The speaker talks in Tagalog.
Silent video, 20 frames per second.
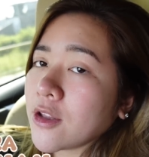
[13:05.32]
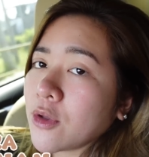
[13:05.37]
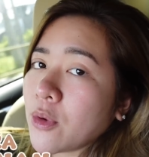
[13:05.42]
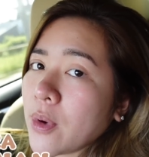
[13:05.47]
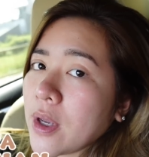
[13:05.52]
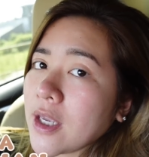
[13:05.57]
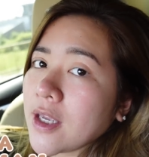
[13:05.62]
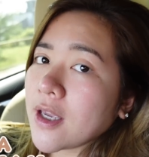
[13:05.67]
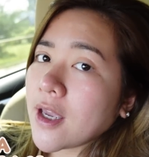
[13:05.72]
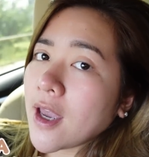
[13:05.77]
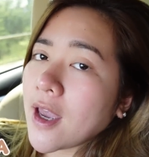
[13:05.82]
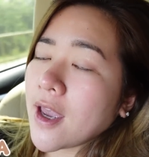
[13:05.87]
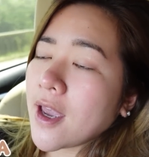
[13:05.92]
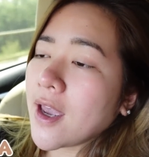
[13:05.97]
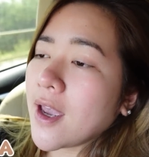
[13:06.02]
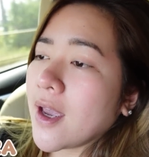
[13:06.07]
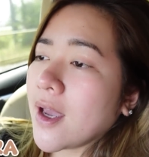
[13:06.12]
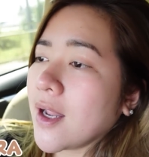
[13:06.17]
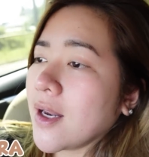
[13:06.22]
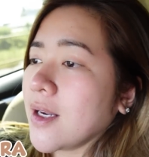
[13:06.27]

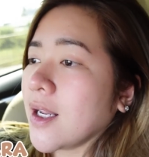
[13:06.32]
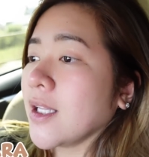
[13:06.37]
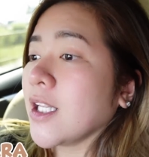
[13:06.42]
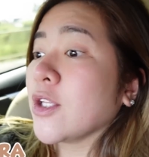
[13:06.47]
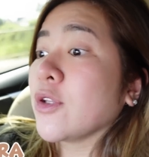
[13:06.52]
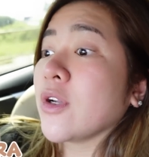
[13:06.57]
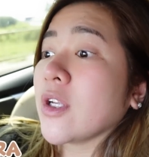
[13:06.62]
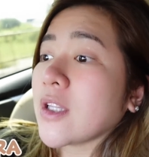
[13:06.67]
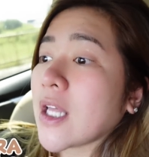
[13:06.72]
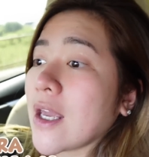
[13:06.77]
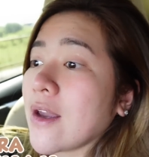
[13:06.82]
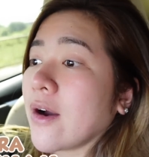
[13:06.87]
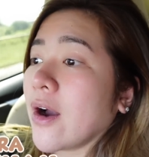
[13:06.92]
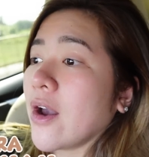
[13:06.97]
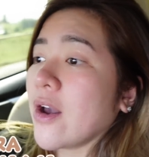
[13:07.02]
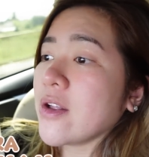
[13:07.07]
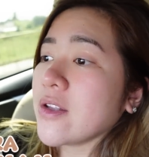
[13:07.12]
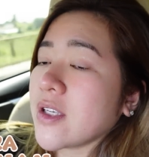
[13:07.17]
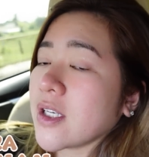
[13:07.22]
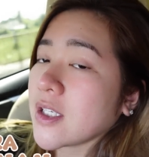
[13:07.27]
Twinkle! Nandito na tayo
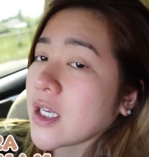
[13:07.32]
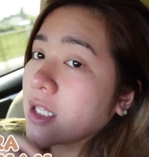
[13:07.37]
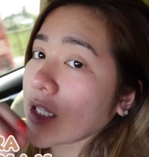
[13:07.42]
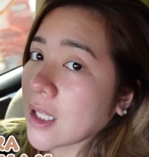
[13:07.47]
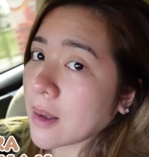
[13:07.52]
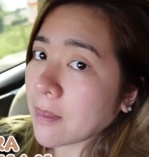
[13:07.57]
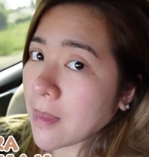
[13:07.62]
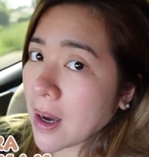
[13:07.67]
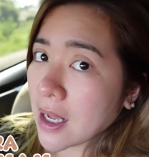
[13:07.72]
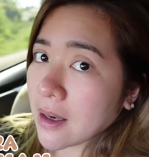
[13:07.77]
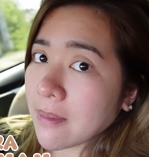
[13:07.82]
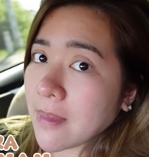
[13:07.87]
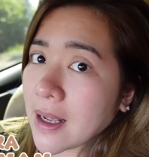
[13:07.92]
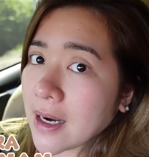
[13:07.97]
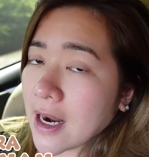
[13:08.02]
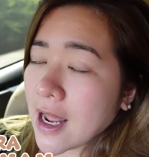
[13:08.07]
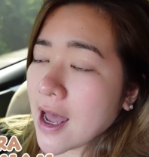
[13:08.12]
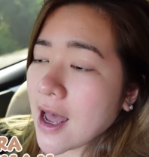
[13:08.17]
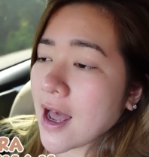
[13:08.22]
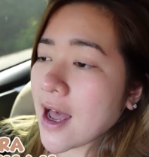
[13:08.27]
ngayon sa Santa
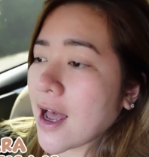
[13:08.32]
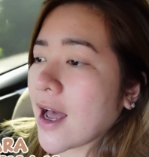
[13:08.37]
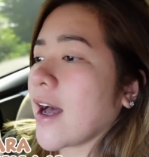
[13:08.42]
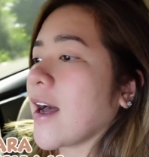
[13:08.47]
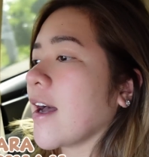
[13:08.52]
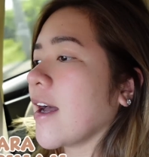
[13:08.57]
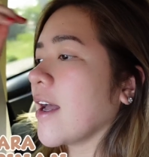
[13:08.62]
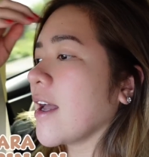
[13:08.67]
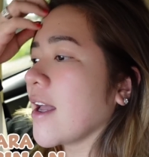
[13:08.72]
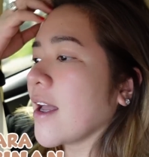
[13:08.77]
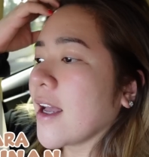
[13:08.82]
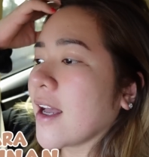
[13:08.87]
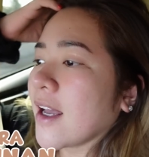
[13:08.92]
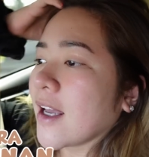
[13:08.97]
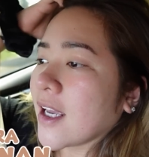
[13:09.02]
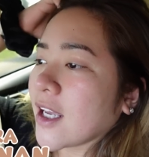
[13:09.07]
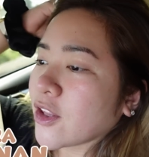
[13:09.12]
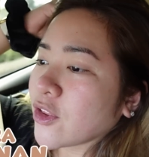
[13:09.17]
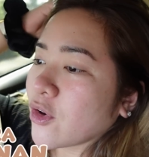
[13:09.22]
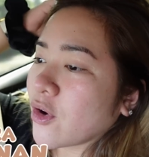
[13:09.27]
Barbara.
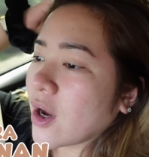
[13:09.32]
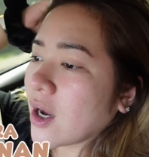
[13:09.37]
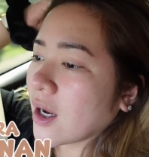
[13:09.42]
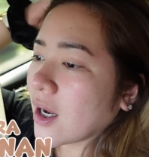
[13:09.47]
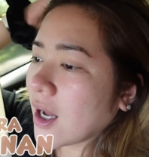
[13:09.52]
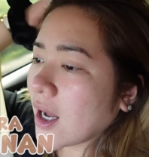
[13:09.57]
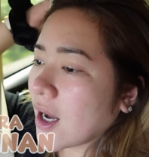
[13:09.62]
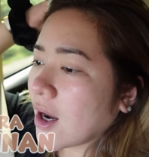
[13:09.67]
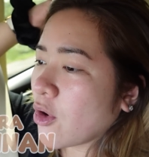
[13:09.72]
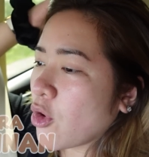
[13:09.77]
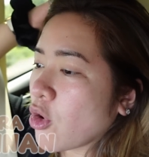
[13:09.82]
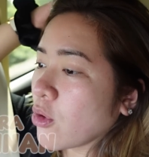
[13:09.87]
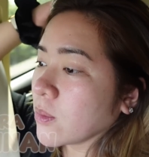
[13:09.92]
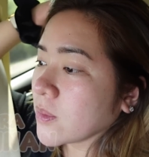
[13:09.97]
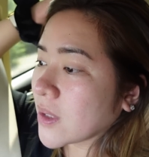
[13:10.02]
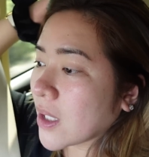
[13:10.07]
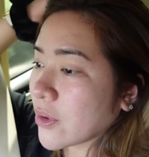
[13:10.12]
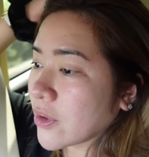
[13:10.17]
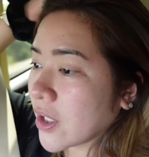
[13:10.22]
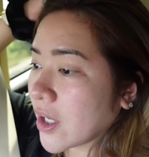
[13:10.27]
Ito ang uh,
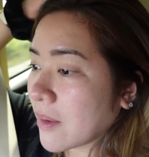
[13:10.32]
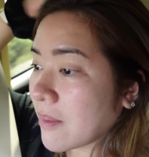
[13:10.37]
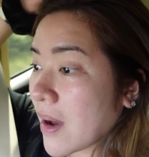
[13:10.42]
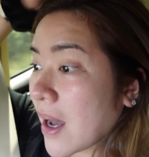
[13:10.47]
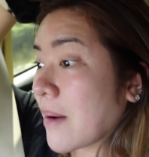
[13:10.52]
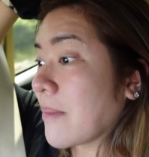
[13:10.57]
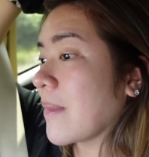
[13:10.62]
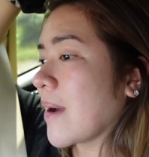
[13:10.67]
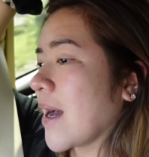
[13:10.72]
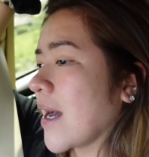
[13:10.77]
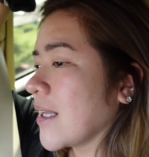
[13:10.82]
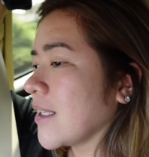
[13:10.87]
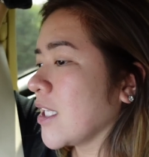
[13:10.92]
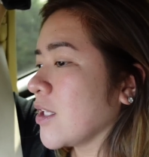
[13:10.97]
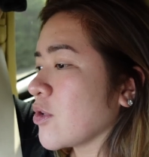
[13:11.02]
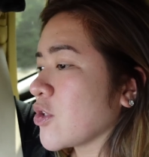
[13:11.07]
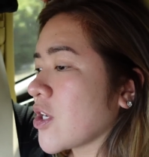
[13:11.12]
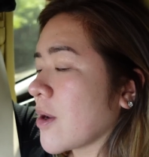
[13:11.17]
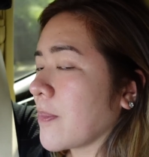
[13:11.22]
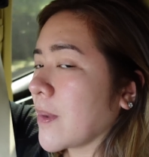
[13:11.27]
hometown ng mama.
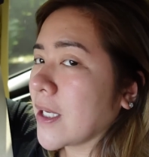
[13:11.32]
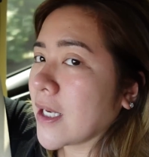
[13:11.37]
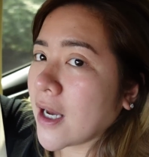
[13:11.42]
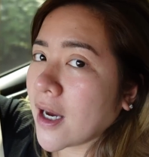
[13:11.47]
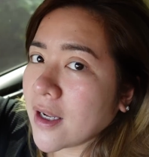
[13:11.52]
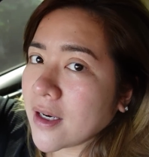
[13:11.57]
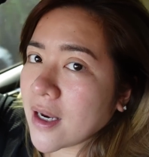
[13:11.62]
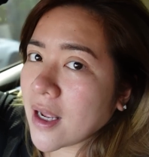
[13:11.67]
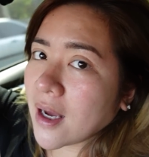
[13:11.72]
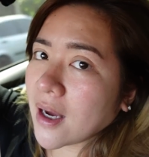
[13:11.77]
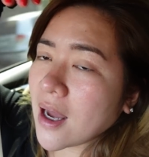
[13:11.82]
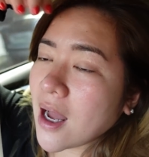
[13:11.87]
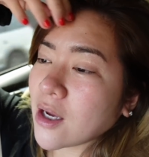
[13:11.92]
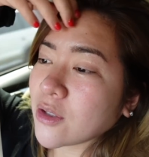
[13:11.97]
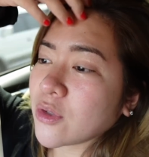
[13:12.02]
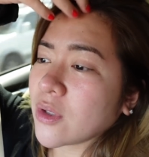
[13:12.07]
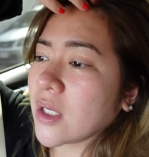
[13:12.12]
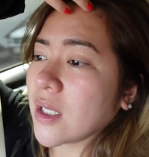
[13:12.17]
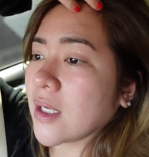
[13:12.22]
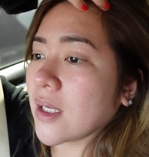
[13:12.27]
Dito siya pinanganak.
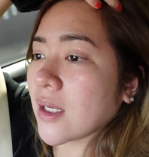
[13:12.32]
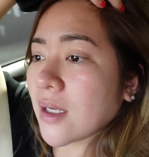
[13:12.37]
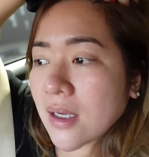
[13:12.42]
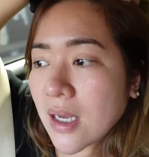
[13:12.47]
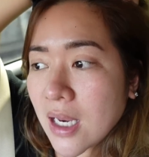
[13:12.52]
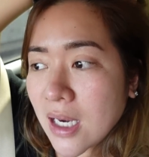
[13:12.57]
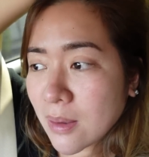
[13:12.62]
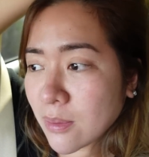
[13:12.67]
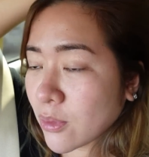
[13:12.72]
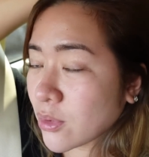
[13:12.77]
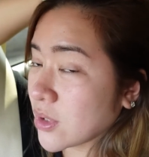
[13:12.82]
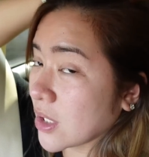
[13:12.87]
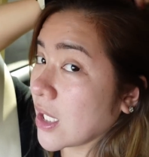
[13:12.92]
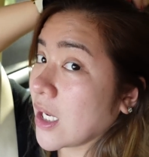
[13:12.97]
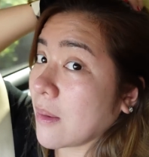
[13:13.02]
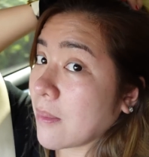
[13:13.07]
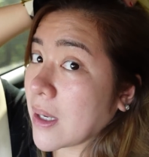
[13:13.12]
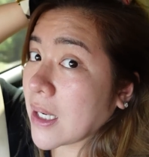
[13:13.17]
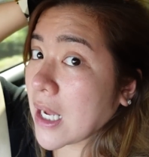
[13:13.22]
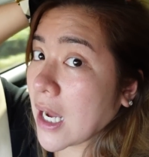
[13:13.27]
Actually, alam ko
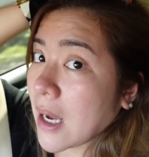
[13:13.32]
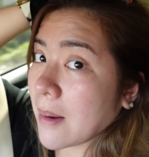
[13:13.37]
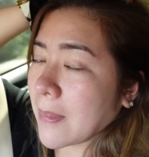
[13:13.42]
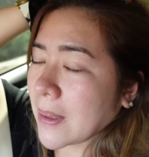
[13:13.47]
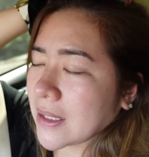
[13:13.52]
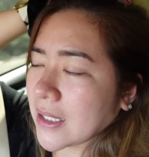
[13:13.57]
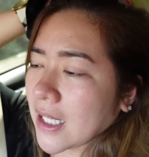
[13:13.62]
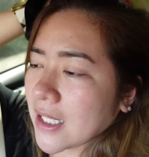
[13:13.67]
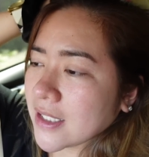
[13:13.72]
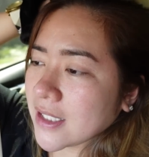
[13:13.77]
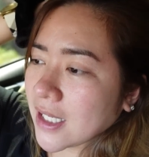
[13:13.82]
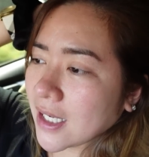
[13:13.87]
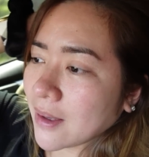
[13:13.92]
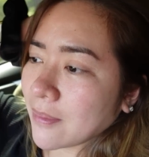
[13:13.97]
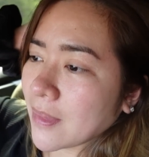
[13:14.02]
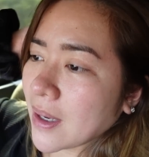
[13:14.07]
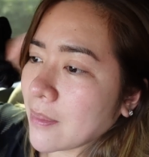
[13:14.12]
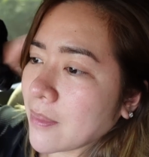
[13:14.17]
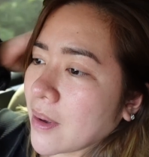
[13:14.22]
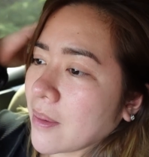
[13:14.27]
silang magkakapatid, sila
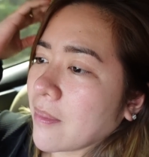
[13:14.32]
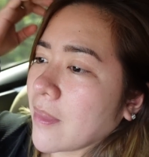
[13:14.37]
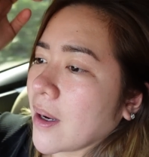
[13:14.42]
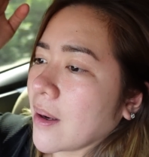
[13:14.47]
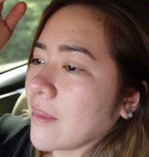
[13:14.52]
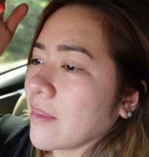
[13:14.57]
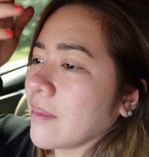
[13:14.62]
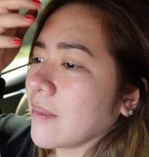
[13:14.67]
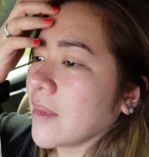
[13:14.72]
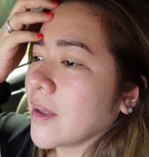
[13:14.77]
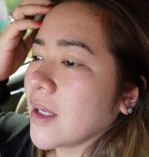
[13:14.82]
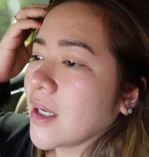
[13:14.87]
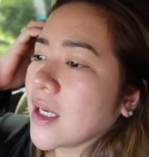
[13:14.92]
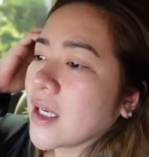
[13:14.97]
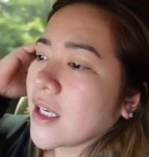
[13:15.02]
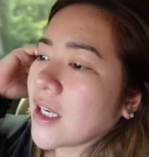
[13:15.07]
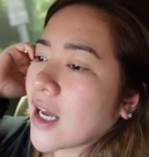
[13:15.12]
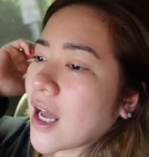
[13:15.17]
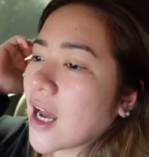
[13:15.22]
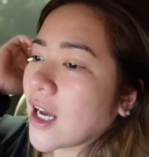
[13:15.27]
mama Bob.
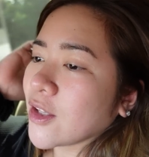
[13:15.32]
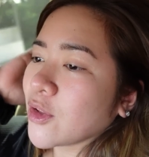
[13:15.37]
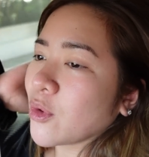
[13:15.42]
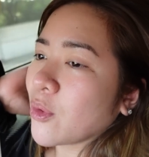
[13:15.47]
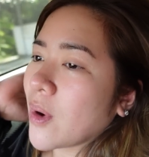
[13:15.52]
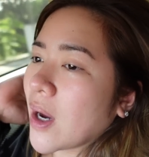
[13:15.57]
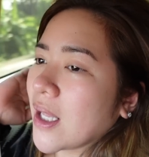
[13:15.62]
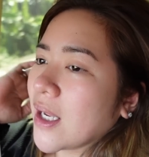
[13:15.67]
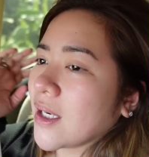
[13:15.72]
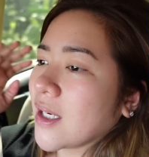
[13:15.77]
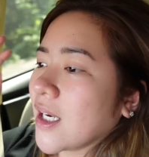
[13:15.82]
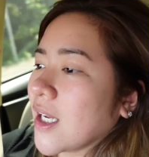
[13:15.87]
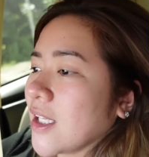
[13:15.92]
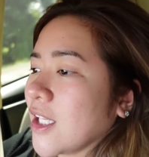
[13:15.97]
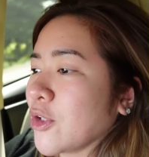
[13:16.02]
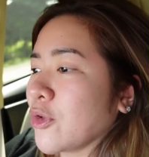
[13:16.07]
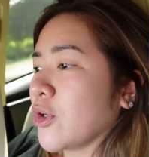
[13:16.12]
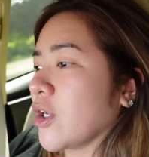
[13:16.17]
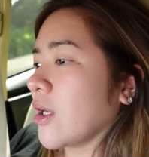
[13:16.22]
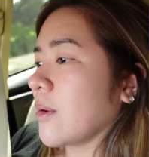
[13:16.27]
Nakakatuwa lang na
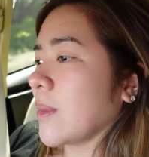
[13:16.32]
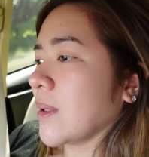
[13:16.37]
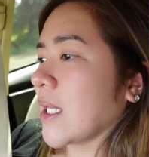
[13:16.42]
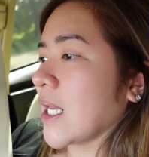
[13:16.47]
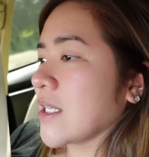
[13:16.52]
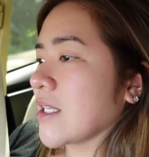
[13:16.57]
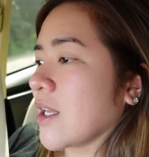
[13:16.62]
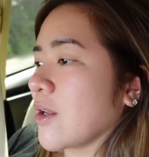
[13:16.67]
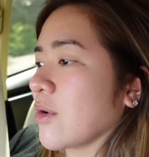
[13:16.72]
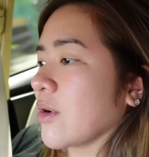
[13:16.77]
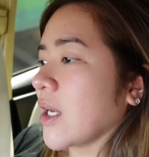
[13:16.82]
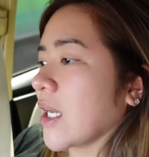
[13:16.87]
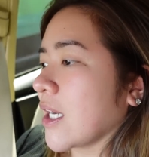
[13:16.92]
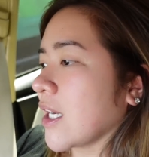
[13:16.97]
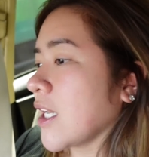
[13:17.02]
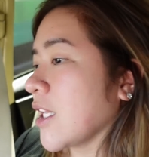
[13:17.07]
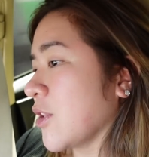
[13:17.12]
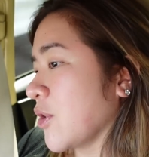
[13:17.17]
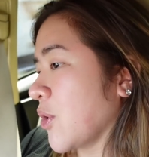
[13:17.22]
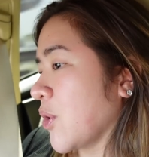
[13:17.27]
nandito na naman tayo sa lugar
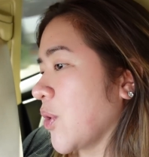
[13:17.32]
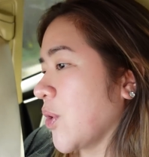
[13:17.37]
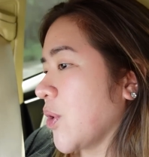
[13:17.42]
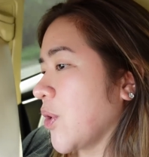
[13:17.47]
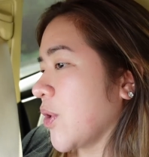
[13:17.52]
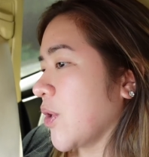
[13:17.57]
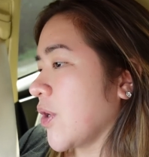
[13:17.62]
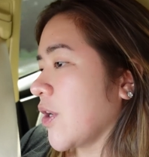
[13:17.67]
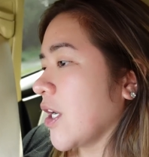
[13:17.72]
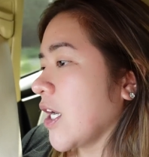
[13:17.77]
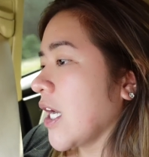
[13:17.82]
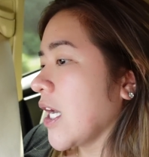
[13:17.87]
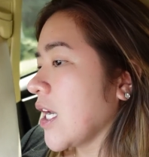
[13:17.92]
na to.